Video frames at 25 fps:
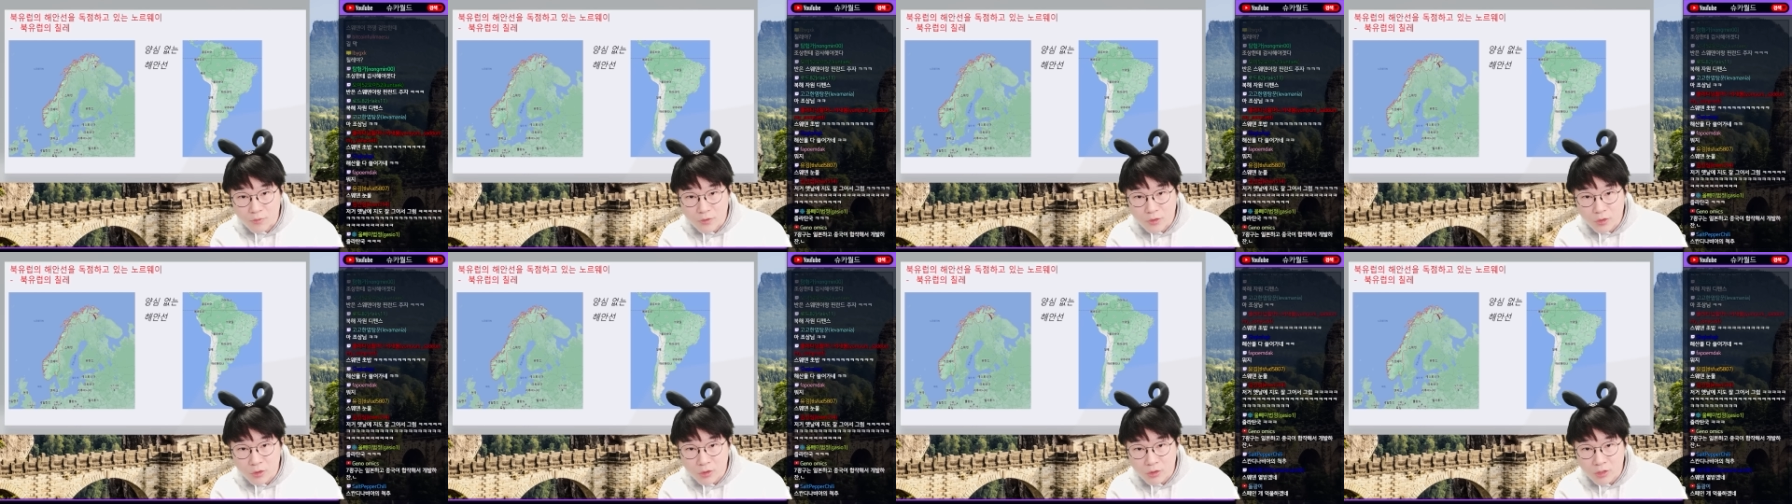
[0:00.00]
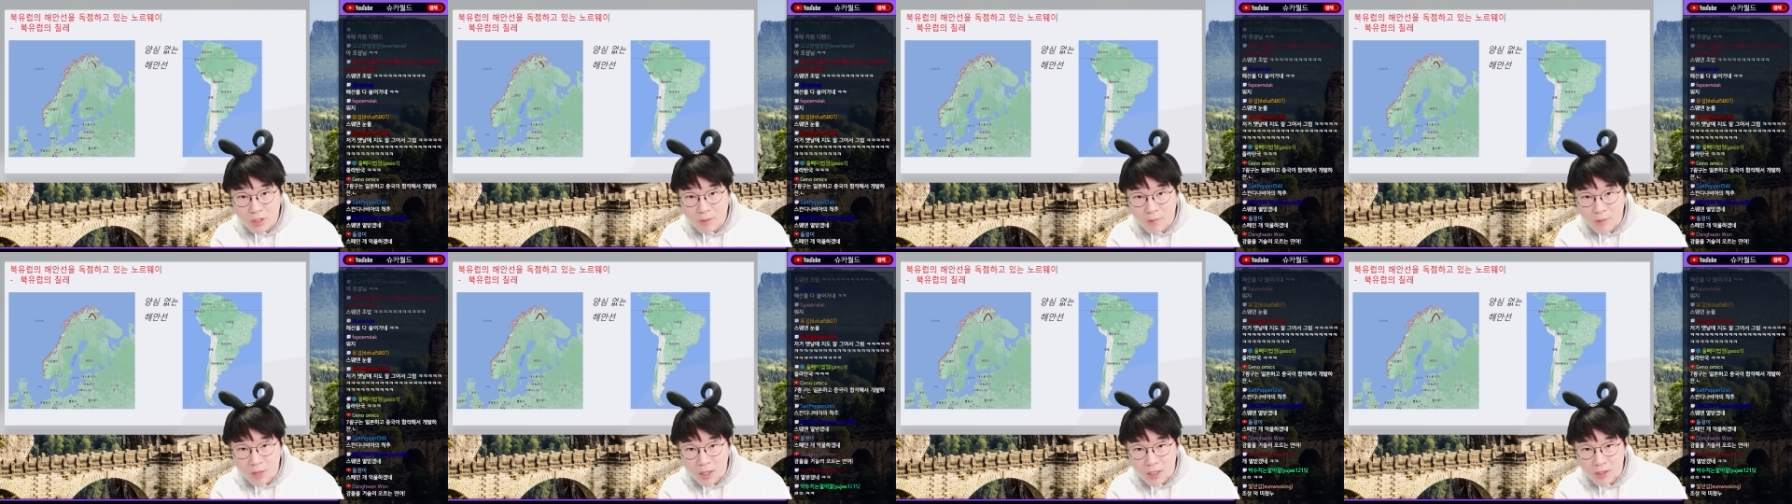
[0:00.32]

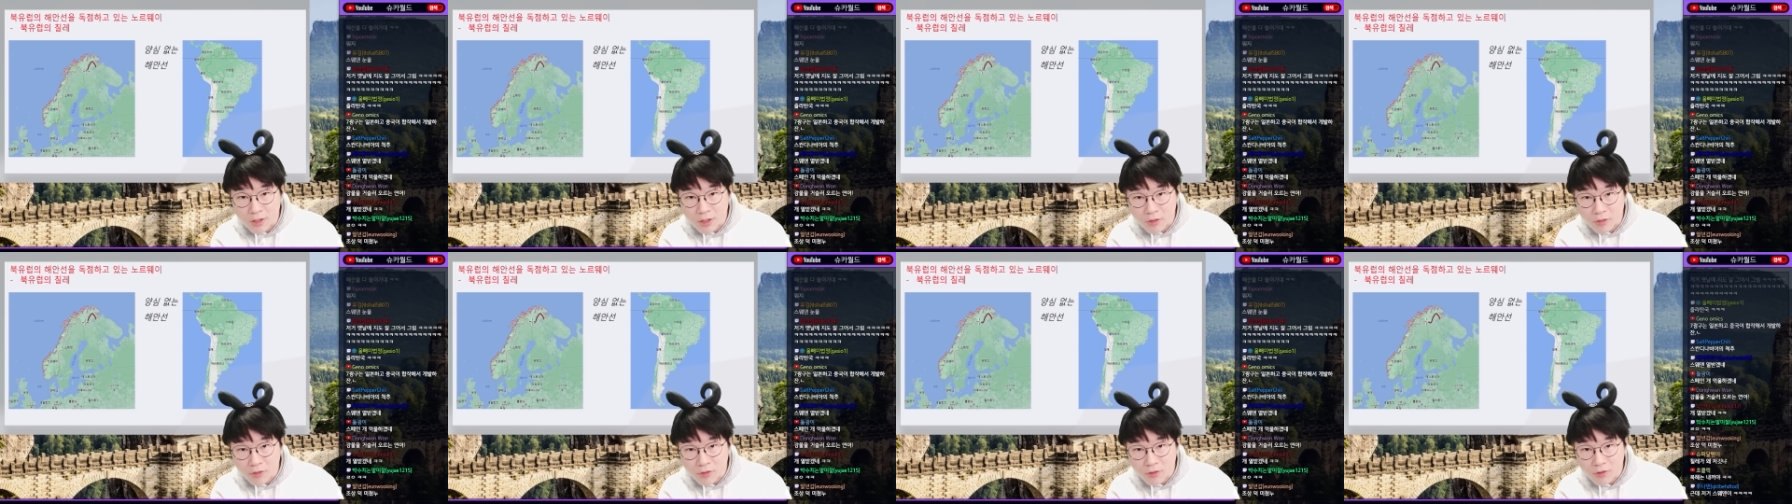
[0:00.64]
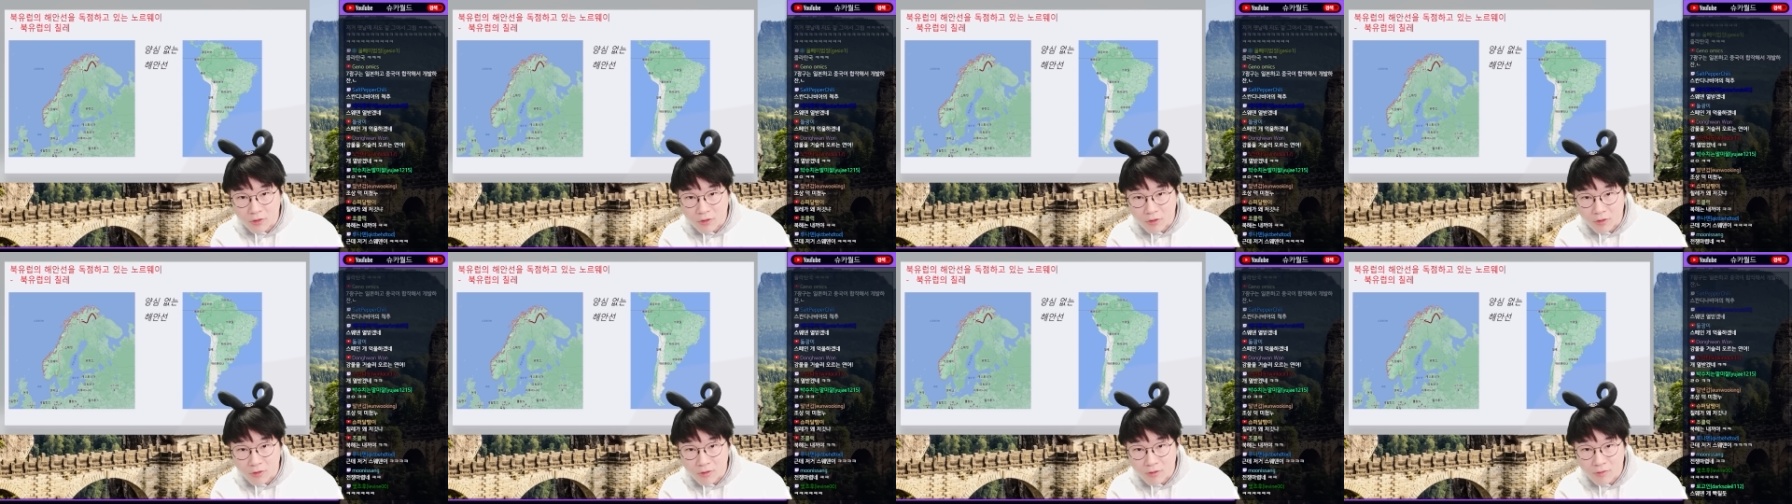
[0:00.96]
이렇게
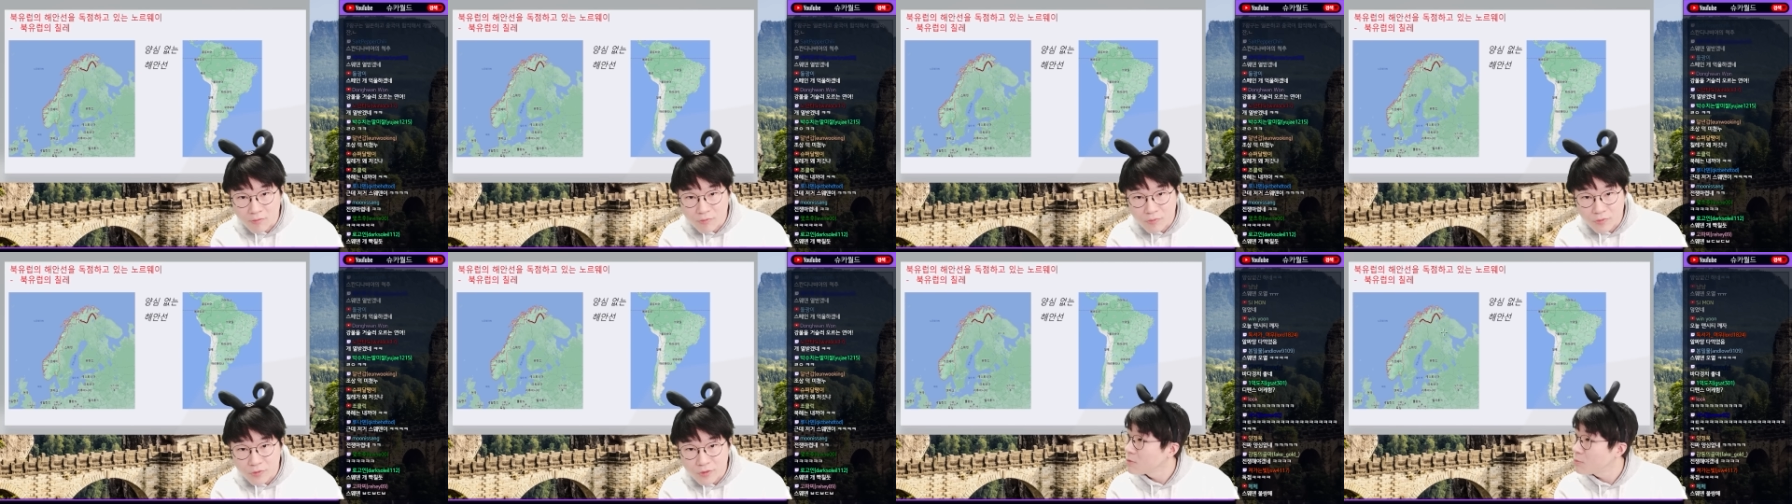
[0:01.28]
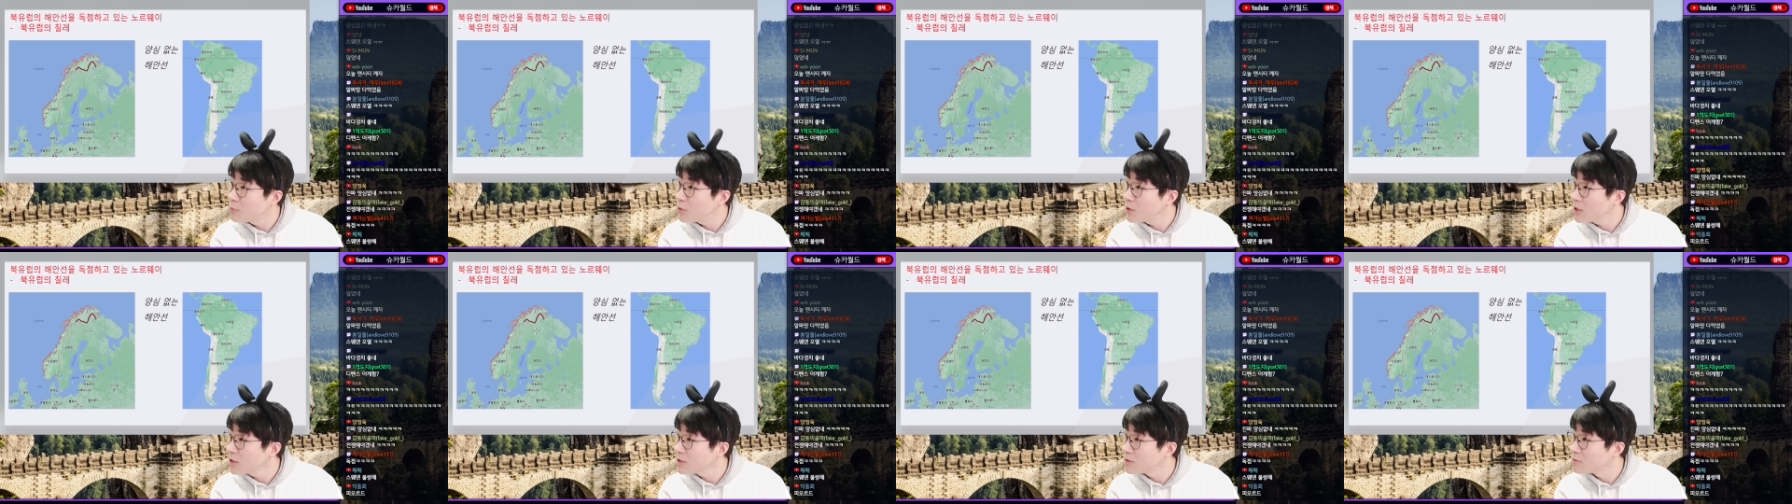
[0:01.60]
막아놨어요. 그
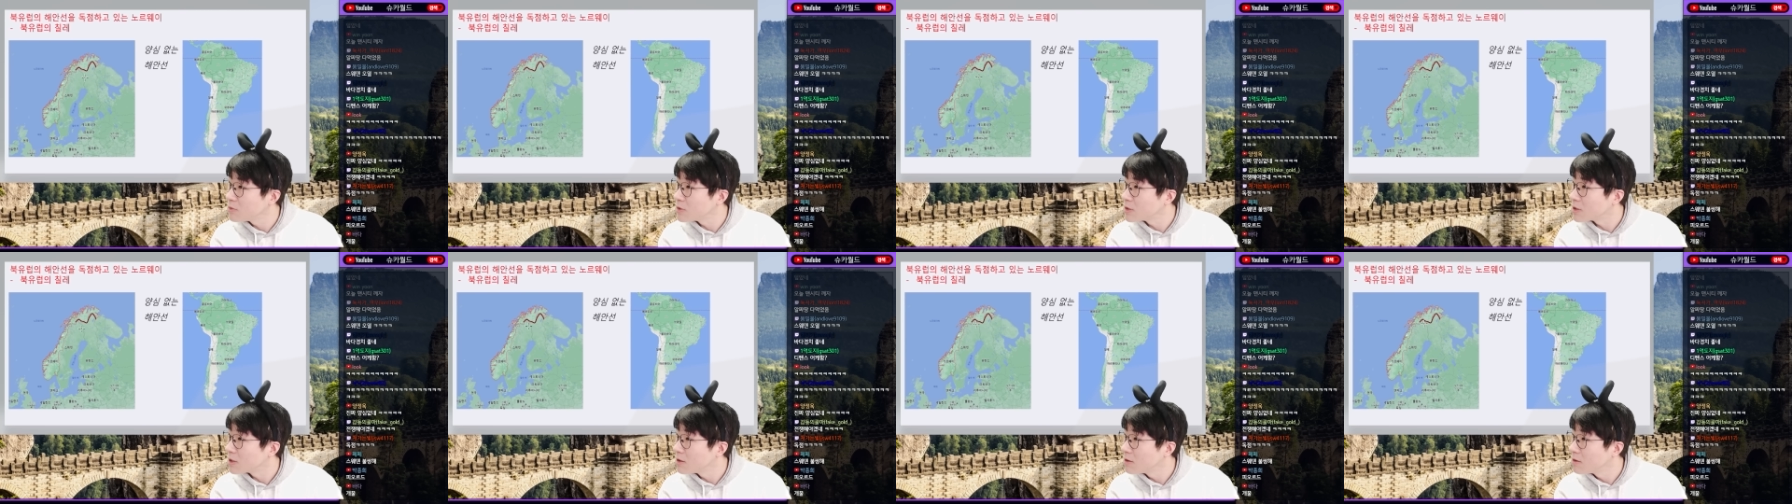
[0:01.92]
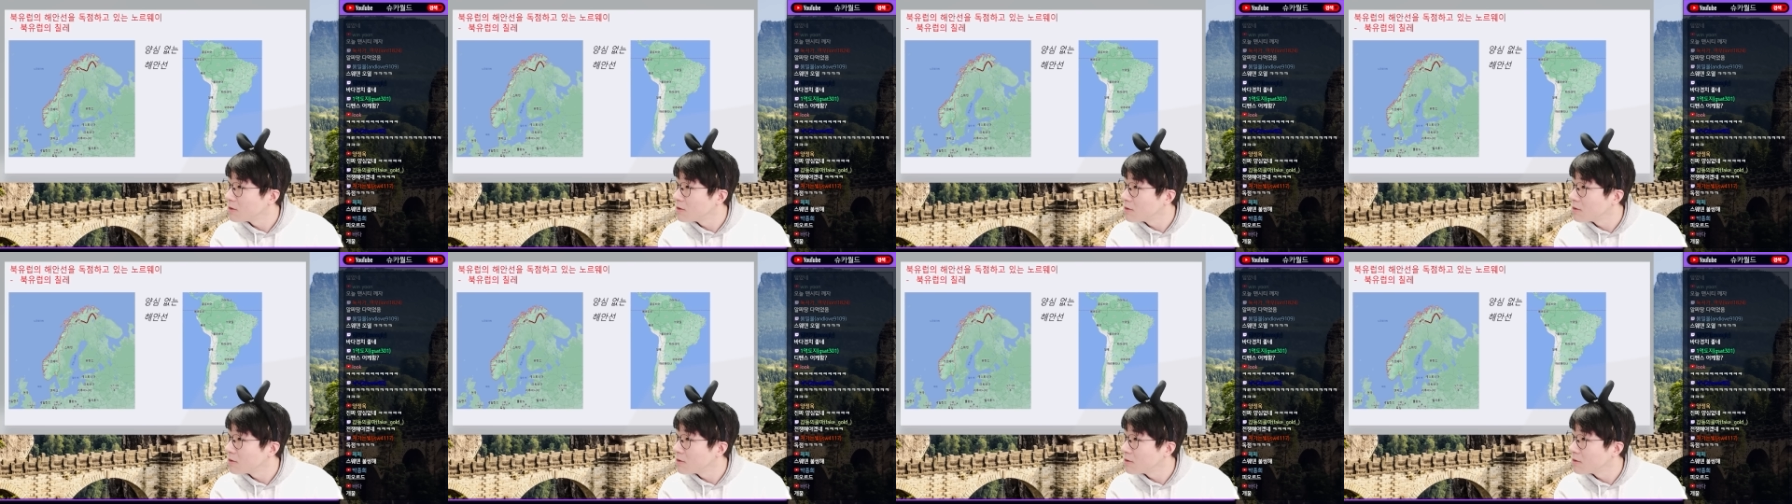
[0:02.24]
핀란드입니다.